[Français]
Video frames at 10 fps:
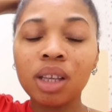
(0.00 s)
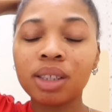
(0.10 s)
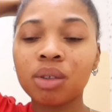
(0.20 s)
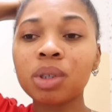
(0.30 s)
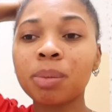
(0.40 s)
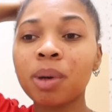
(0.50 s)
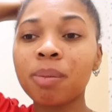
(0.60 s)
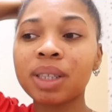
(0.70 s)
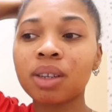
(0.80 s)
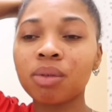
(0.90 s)
c'est tout simplement
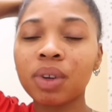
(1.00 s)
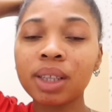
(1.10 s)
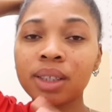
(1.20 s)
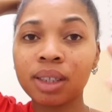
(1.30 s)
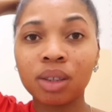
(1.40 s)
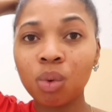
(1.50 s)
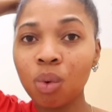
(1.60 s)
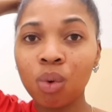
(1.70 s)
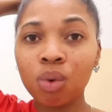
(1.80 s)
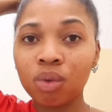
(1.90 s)
parce qu'en fait, c'est
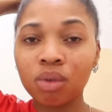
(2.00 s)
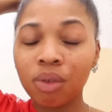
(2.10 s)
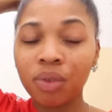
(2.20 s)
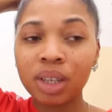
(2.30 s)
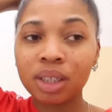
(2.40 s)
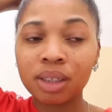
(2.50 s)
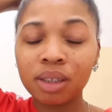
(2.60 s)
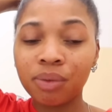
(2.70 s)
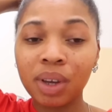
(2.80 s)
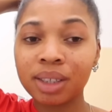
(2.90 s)
trop. En fait,
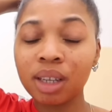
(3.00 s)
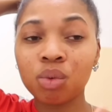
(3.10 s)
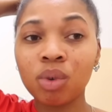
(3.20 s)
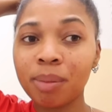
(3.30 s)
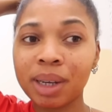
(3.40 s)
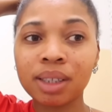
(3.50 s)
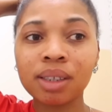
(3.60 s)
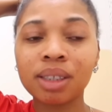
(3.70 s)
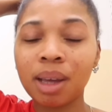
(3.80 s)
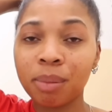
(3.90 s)
faire ça tous les matins,
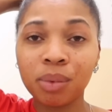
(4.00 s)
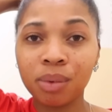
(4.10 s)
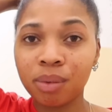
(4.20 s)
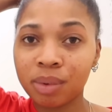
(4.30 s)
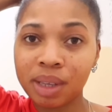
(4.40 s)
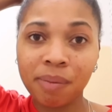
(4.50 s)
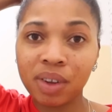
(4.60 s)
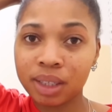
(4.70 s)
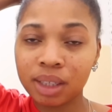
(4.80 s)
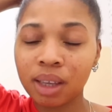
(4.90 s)
ça me, me
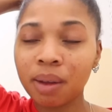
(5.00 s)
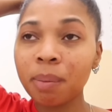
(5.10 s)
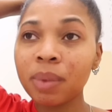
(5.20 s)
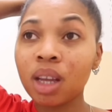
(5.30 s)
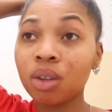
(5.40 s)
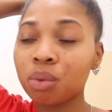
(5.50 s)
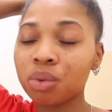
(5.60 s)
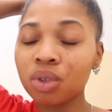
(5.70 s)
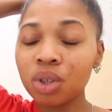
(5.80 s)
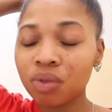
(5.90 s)
fatigue. Donc,
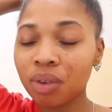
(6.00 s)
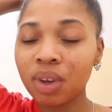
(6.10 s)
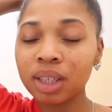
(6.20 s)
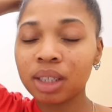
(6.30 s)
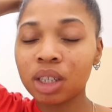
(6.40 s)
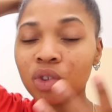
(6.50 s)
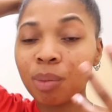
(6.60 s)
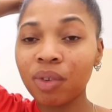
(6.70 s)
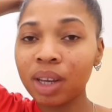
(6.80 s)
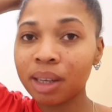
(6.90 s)
ce que je vais faire, c'est que je vais me
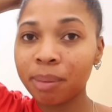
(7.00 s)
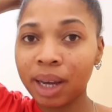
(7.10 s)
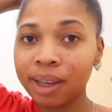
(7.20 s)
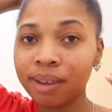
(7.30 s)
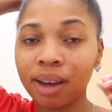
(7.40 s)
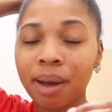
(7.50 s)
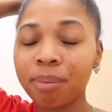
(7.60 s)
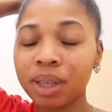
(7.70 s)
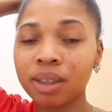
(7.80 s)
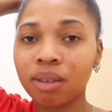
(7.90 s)
faire des braids
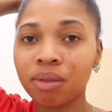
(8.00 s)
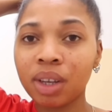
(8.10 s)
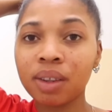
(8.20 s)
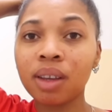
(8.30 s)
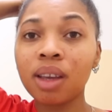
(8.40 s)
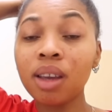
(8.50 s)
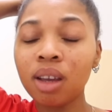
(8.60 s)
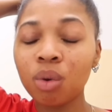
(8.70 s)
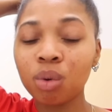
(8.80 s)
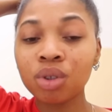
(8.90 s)
rapides, en fait. Et
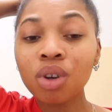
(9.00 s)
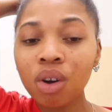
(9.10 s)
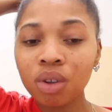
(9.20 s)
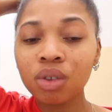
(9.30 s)
le temps,